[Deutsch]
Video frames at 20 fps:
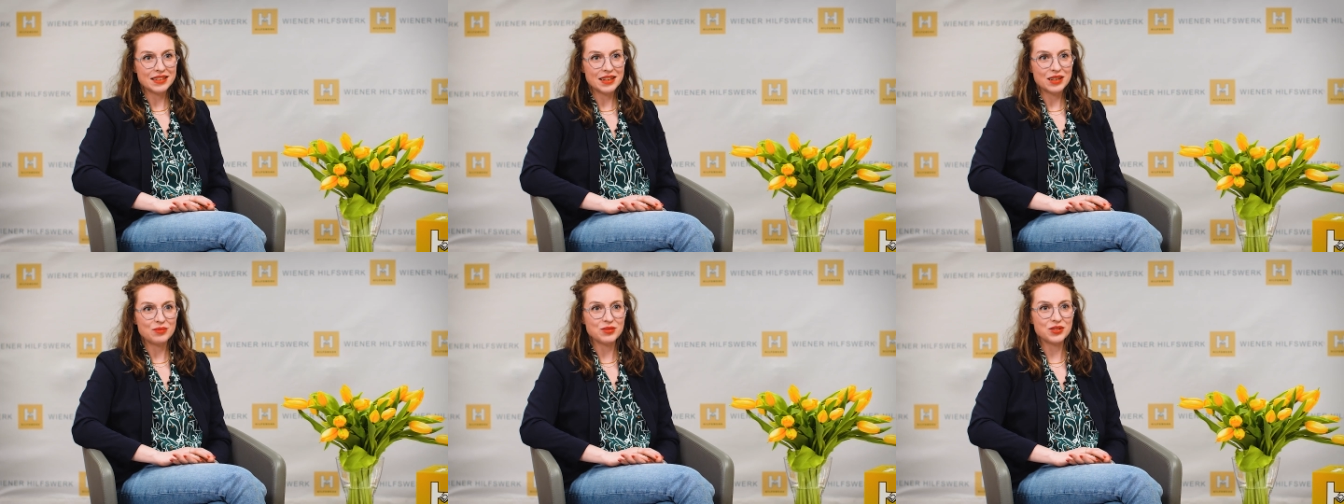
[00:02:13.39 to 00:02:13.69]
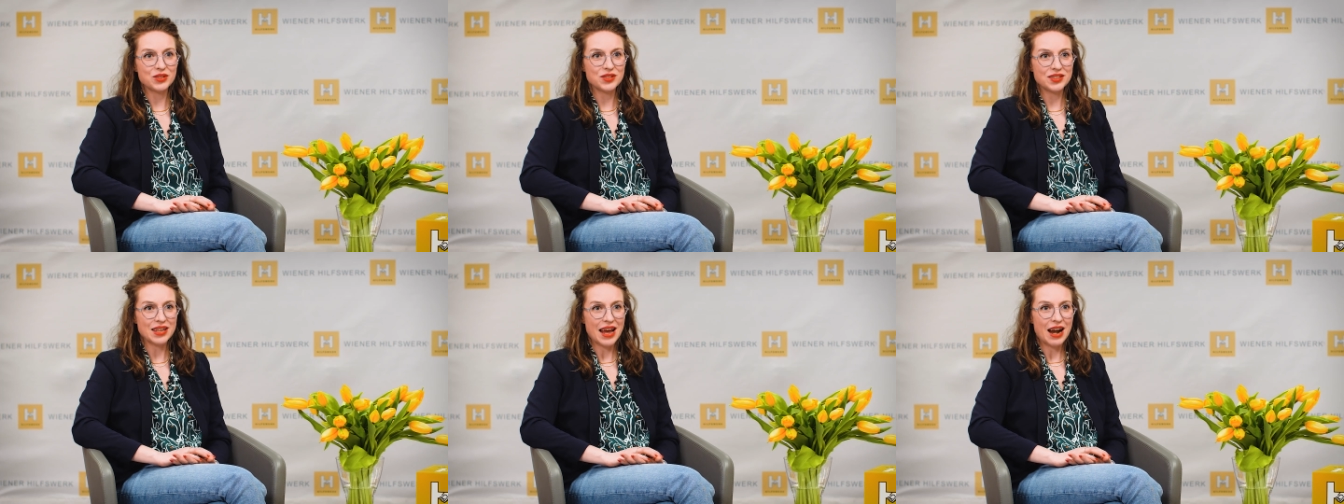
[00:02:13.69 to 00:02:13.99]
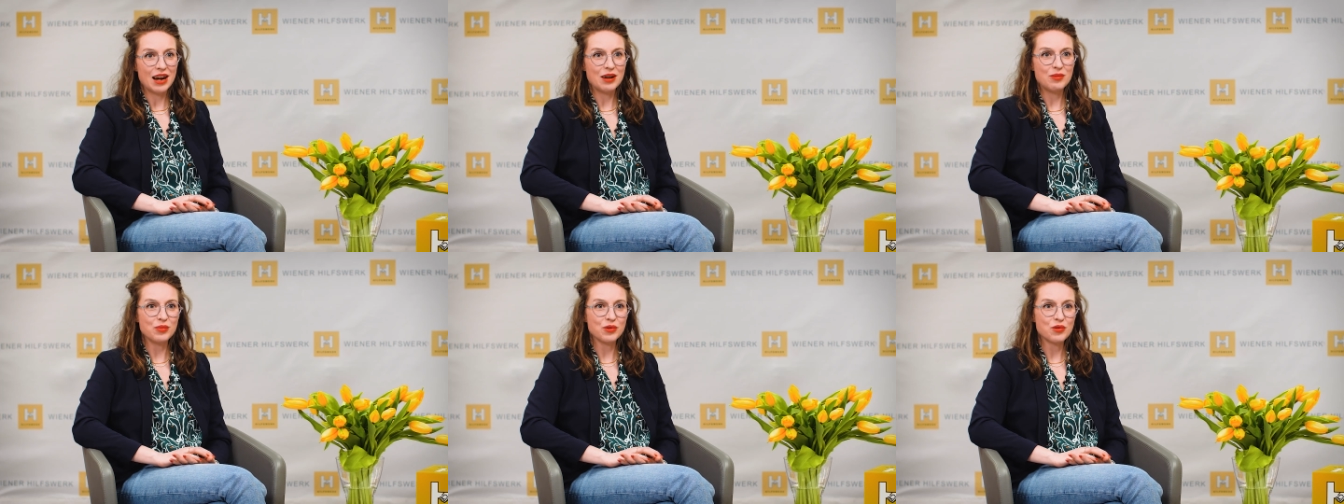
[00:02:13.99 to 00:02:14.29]
in einem
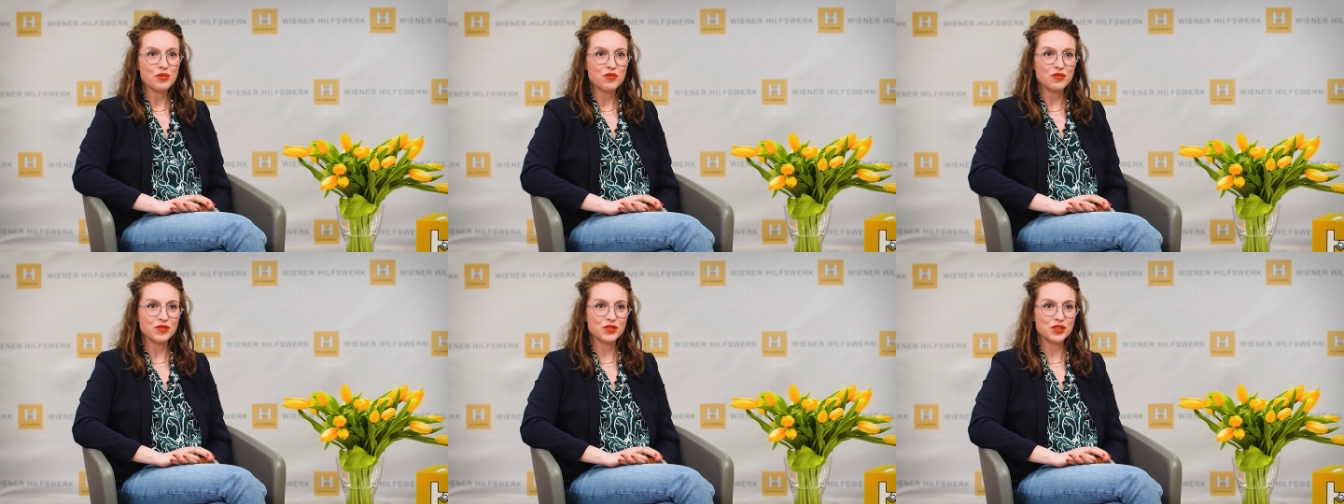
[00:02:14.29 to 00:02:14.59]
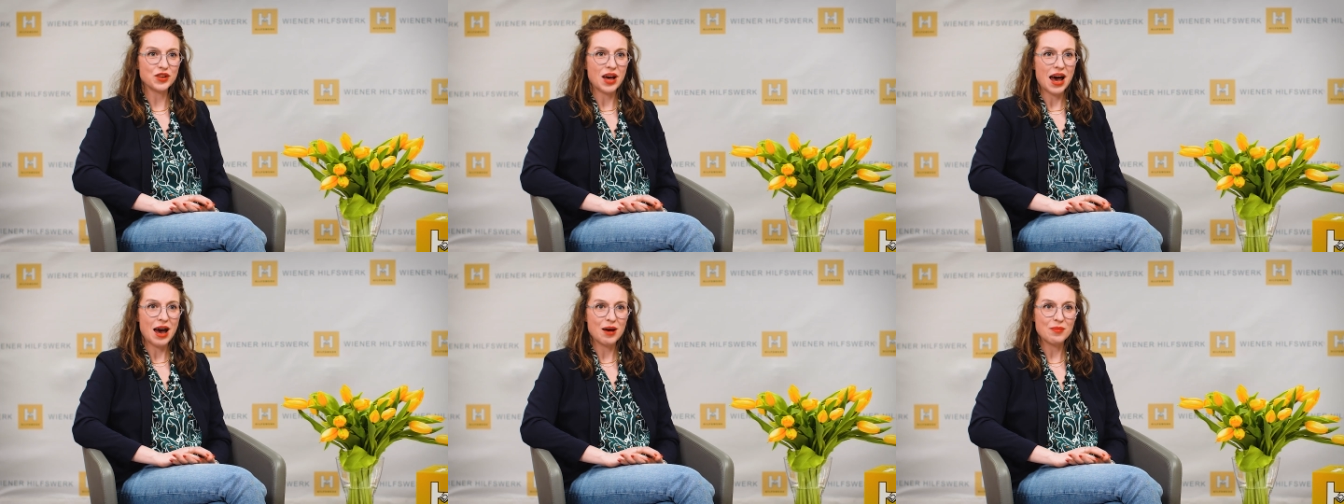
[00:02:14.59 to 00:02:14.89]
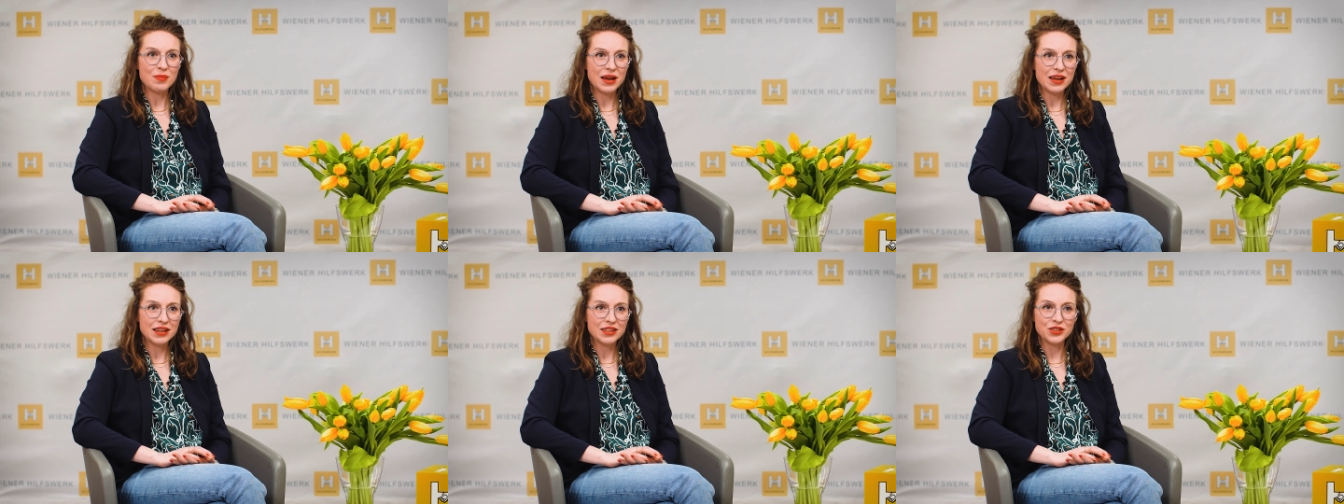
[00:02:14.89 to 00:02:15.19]
Sozialberuf zu
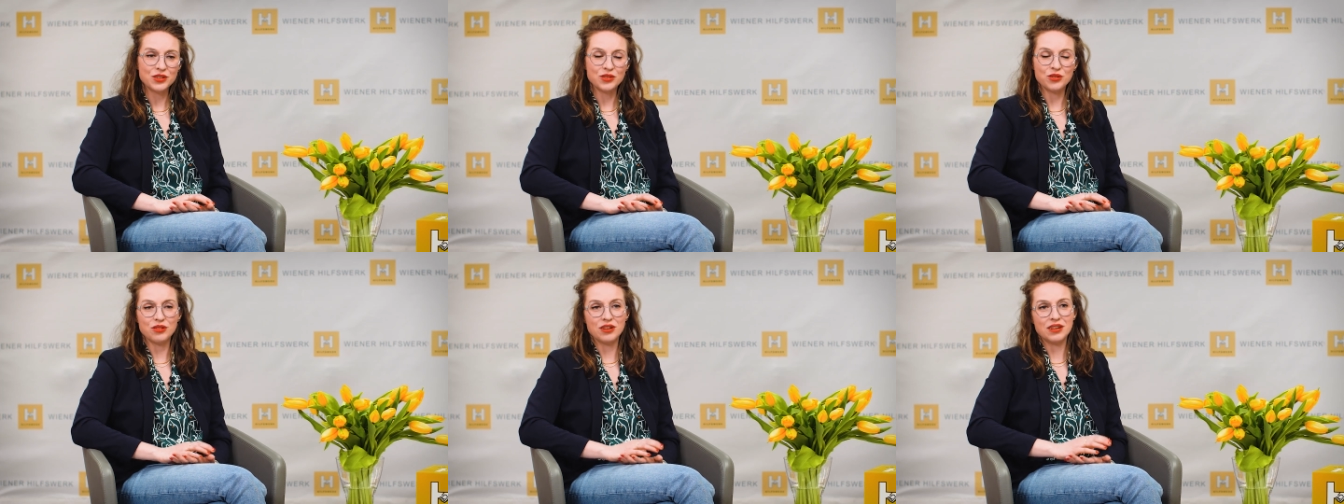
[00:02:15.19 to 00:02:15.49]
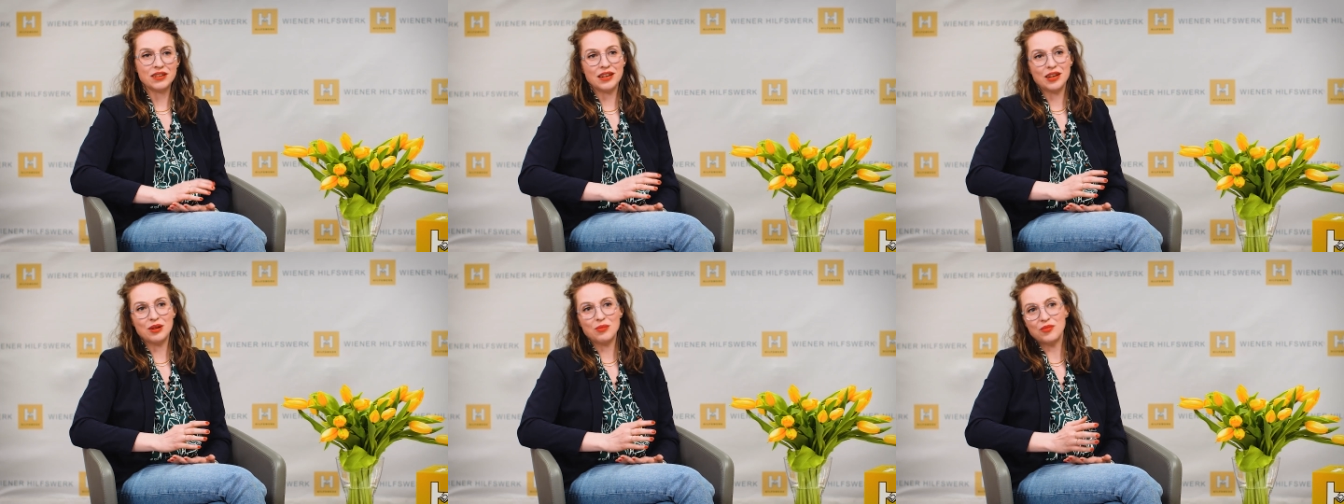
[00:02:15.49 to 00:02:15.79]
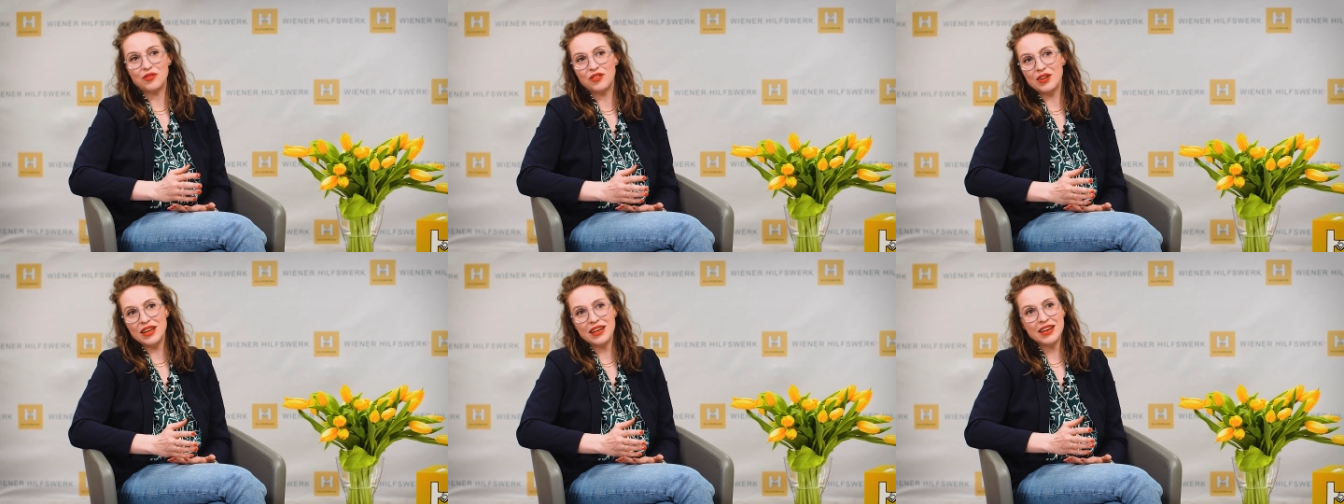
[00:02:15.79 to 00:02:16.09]
arbeiten oder in
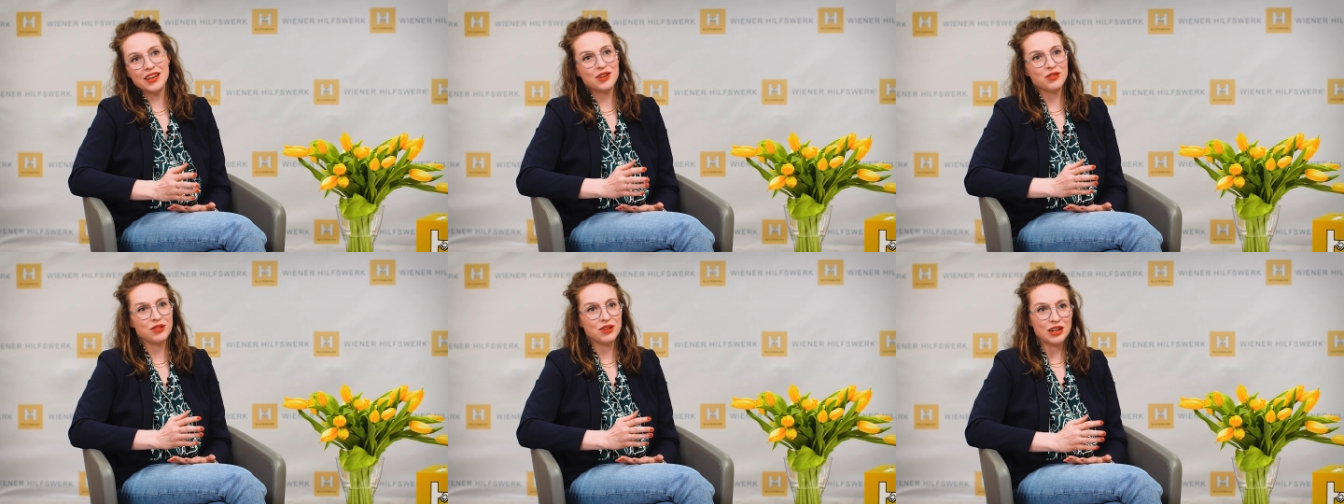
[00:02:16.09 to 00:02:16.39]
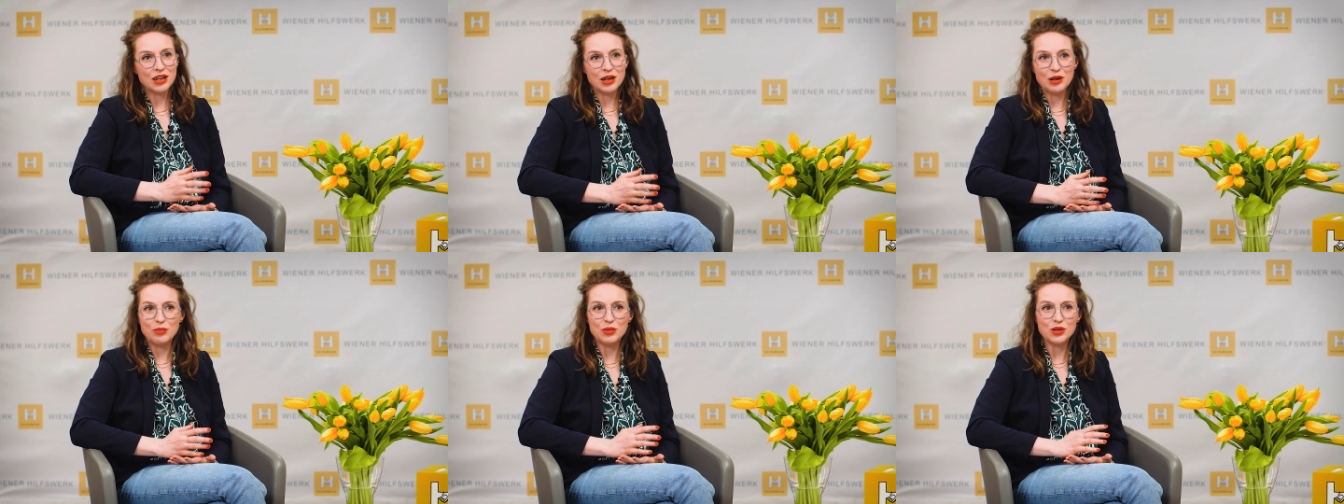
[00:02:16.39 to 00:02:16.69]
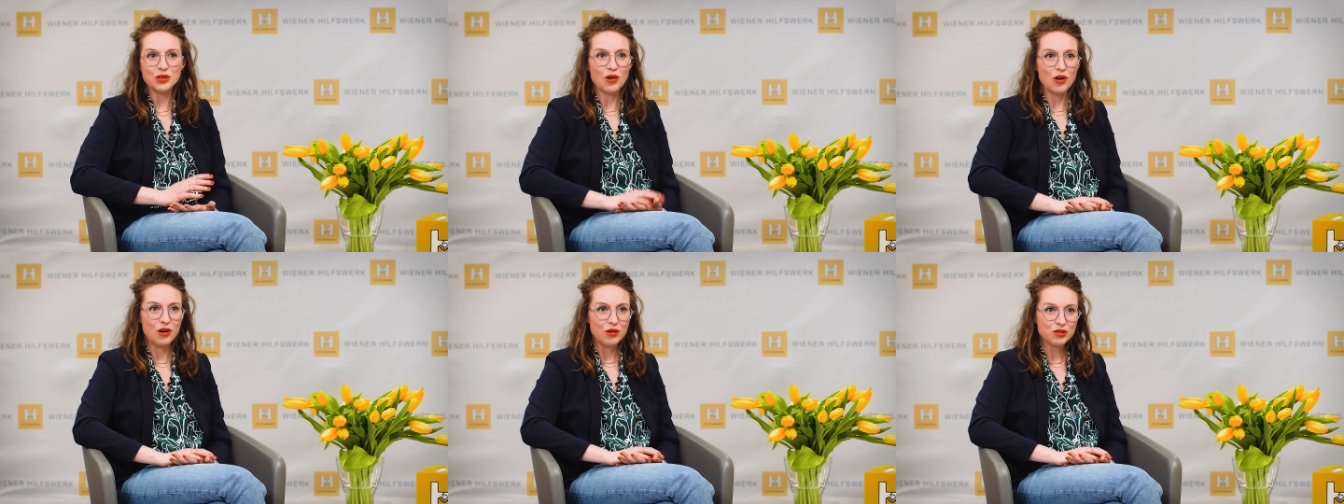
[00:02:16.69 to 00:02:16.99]
einem Pflege- oder in einem
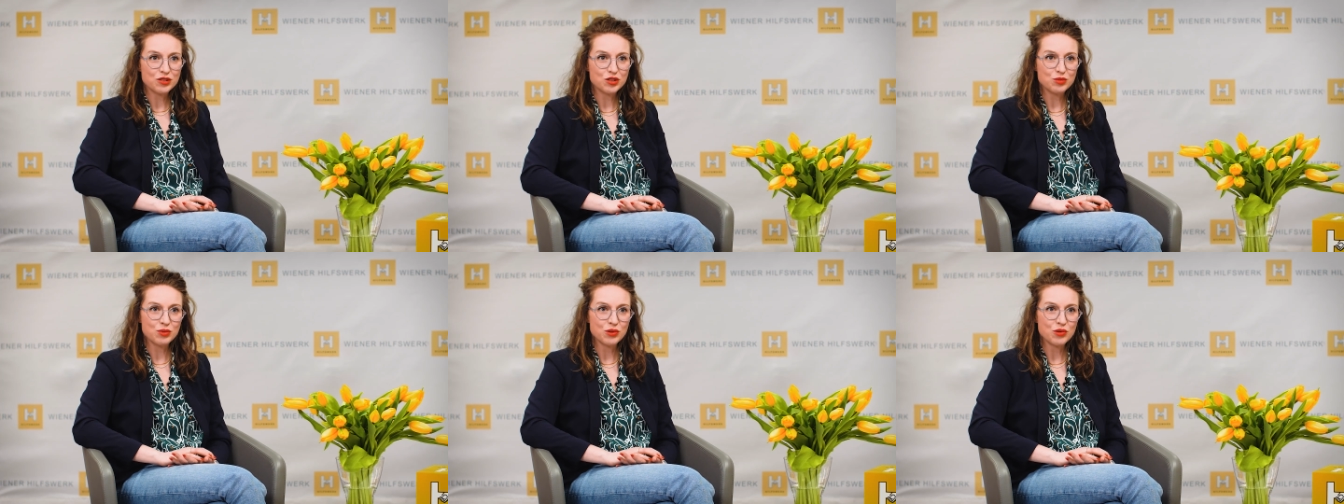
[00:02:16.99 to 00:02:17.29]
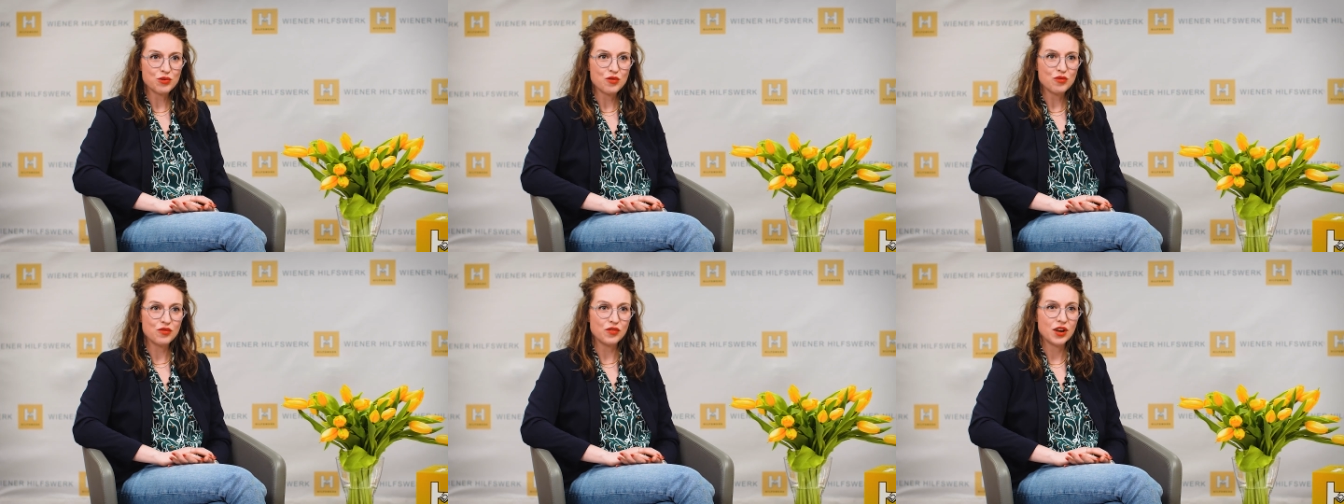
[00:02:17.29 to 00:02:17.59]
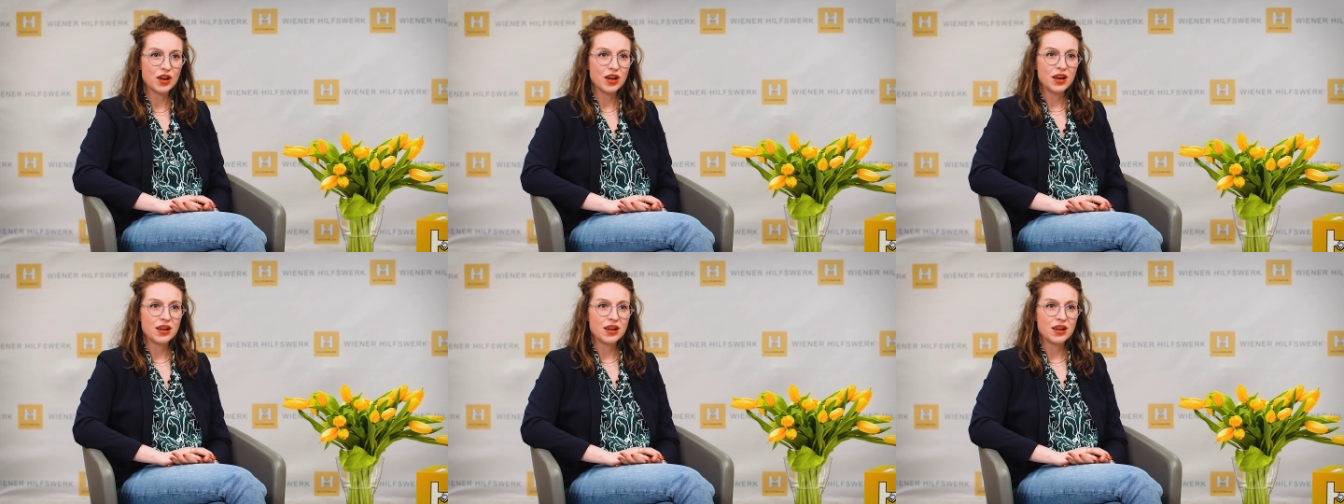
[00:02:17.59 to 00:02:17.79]
Betreuungsberuf,